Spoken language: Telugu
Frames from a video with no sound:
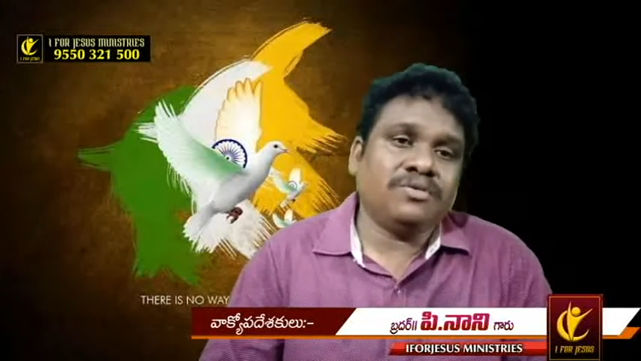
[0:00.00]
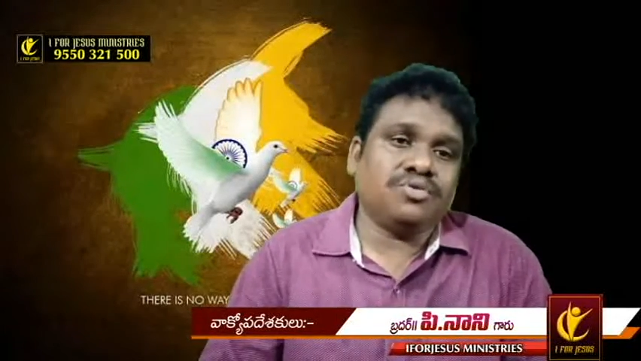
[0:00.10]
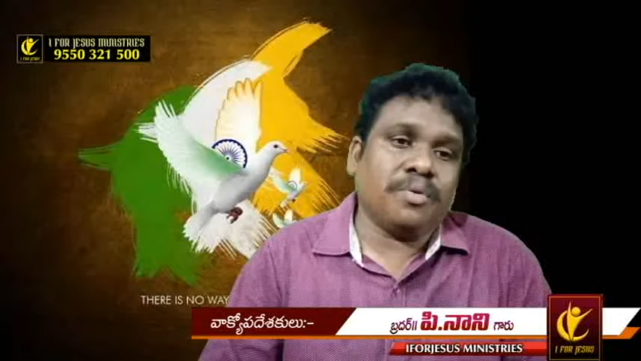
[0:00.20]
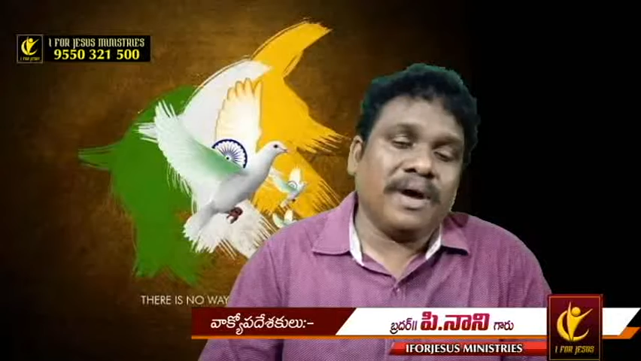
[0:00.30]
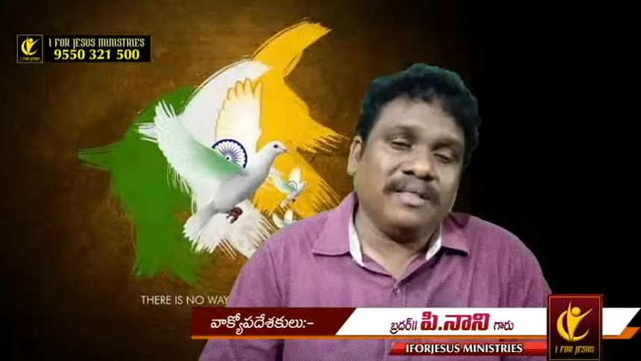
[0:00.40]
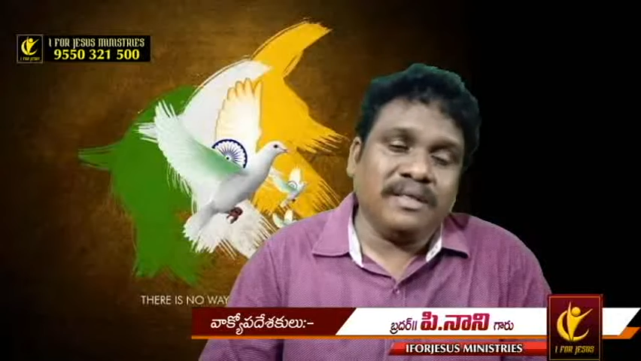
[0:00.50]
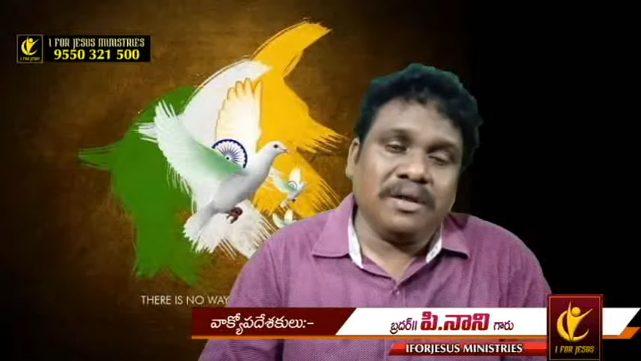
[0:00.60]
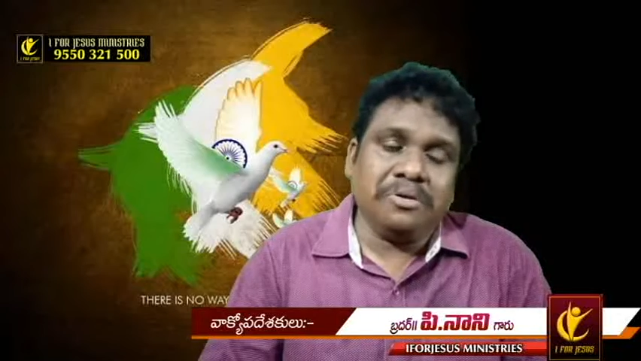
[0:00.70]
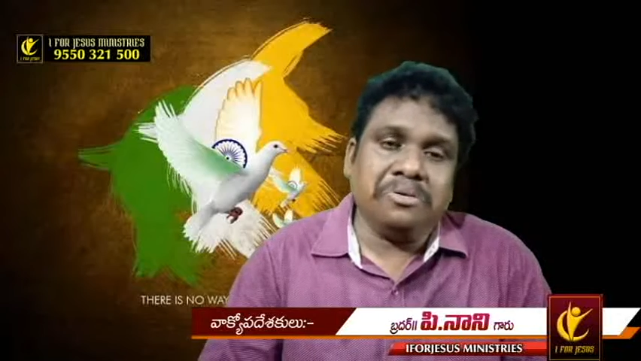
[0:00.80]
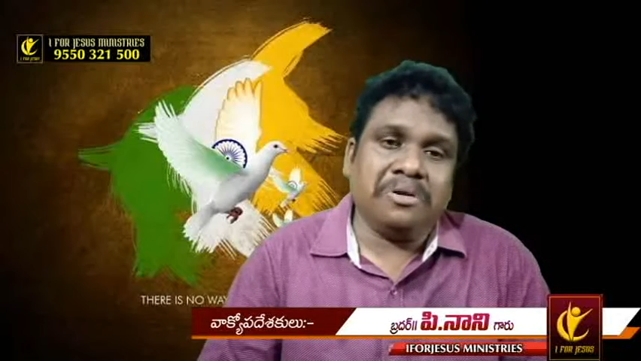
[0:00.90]
సువార్తను
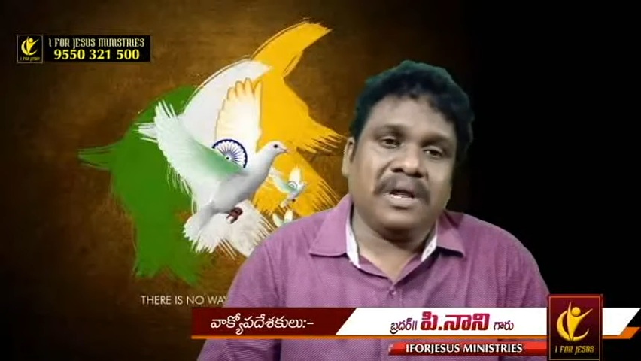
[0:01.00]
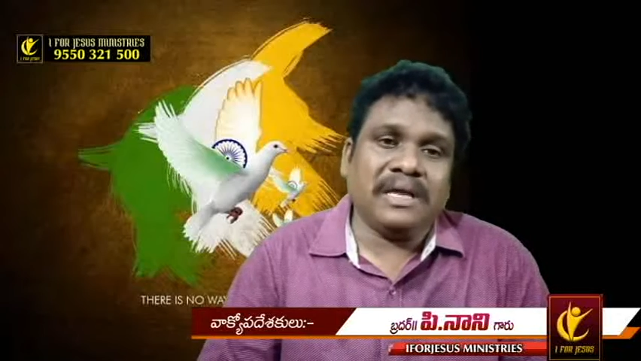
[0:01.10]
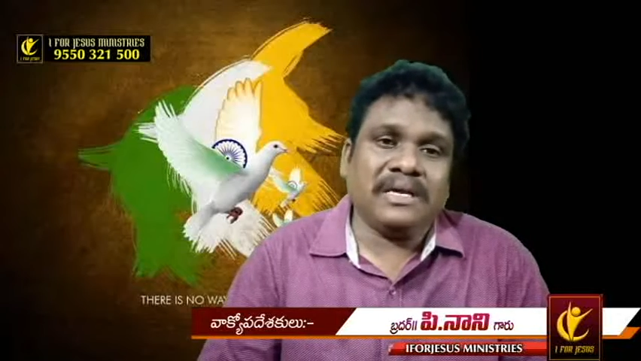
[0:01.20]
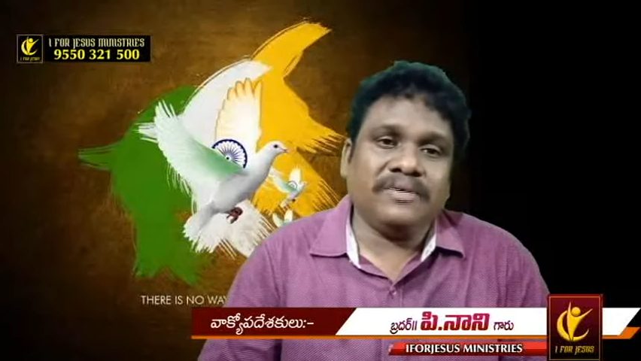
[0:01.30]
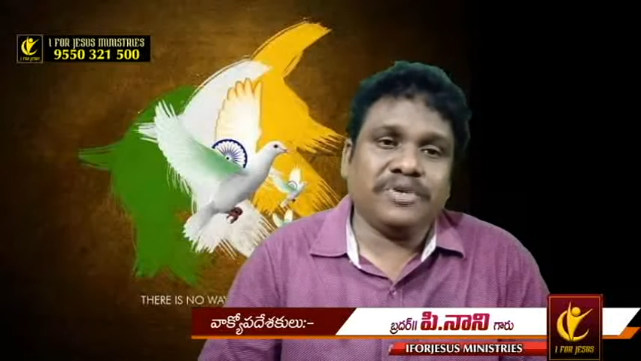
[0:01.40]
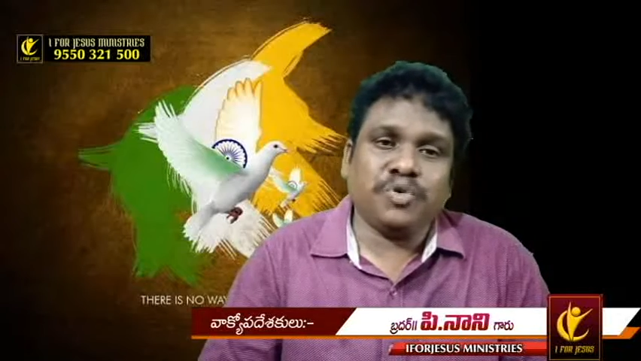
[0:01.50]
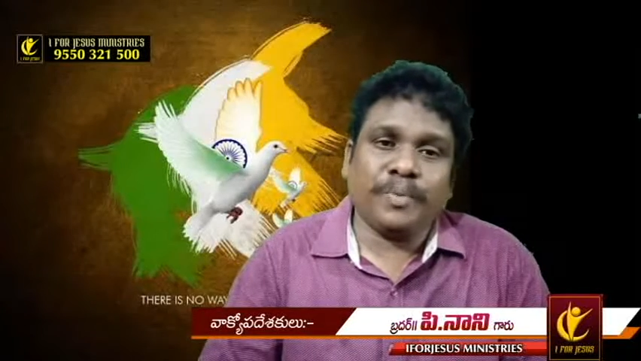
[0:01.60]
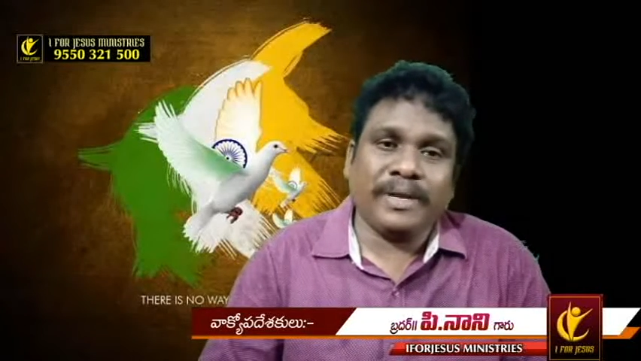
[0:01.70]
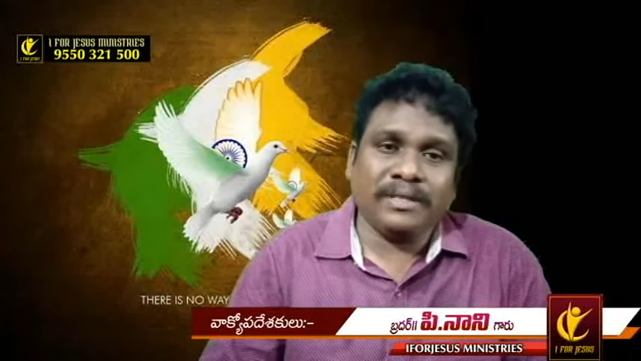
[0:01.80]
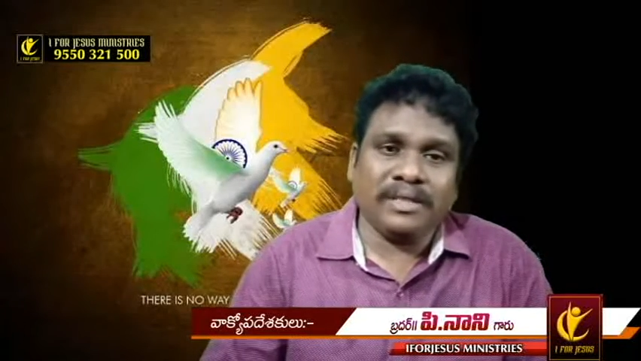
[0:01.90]
అడ్డుకోవడానికి విశ్వ
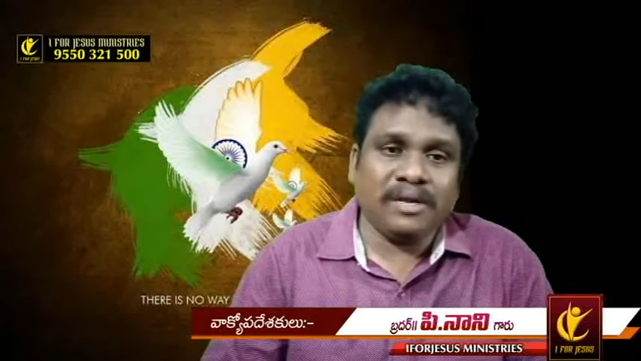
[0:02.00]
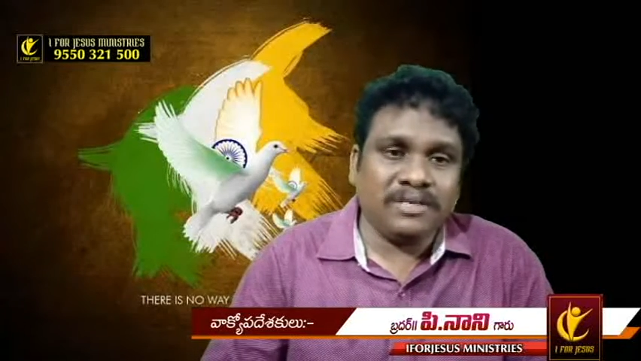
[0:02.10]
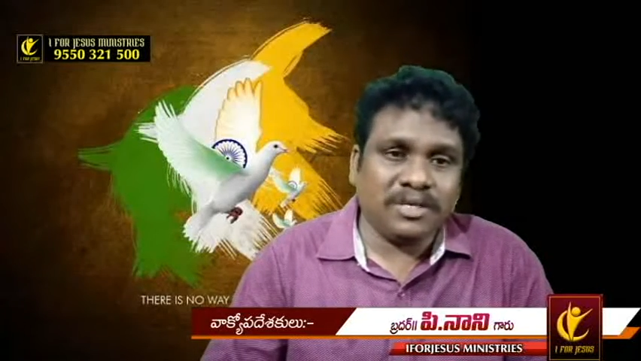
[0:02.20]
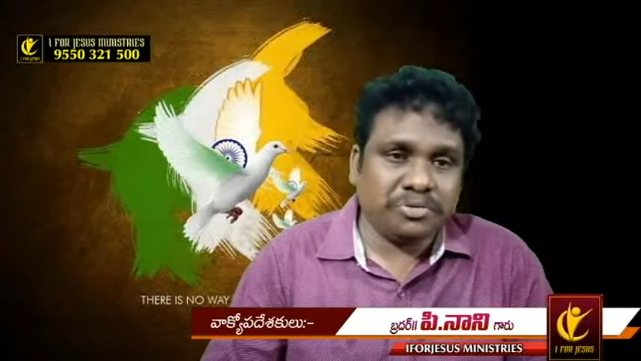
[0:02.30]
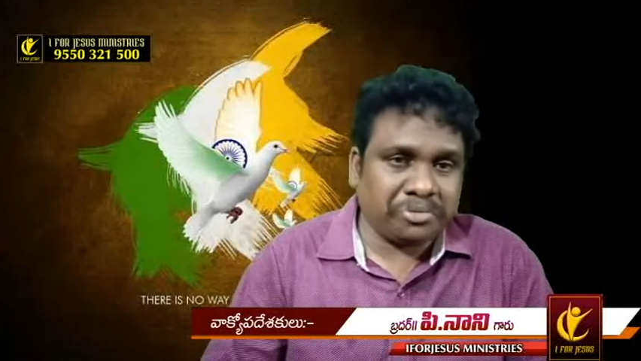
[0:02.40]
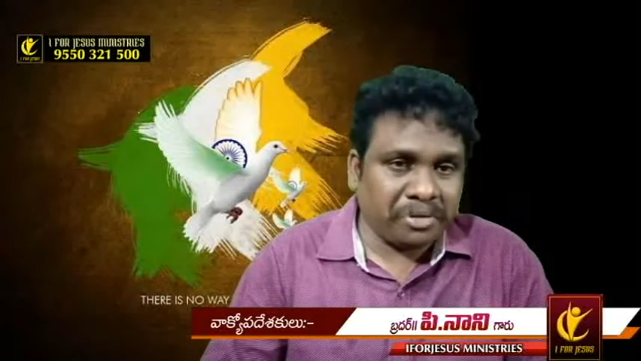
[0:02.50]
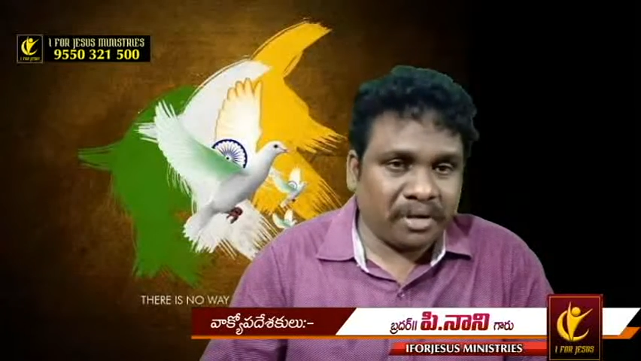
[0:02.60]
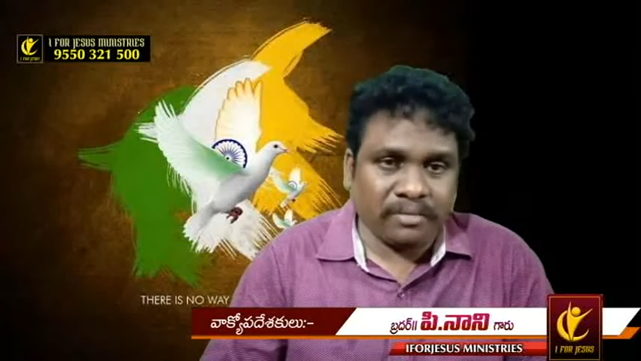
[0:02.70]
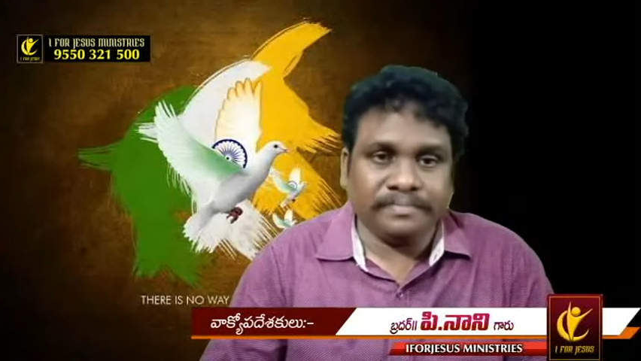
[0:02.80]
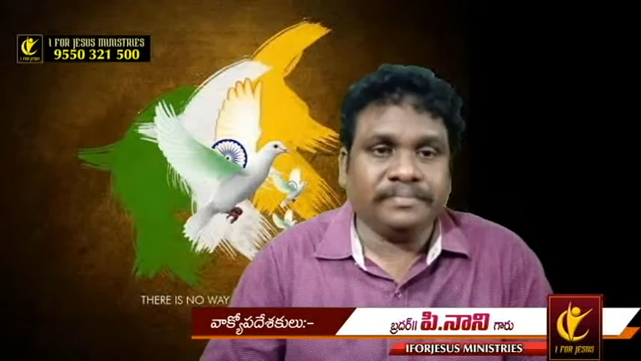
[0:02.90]
ప్రయత్నాలు
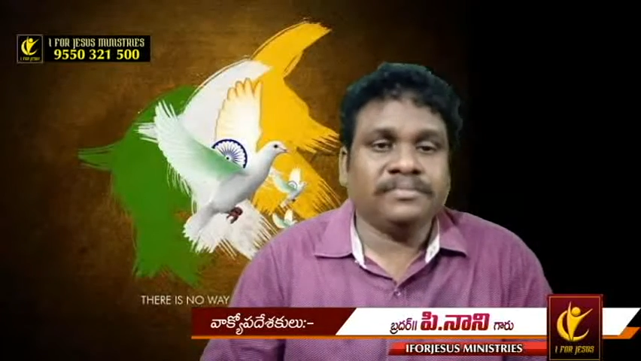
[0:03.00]
చేస్తున్నారు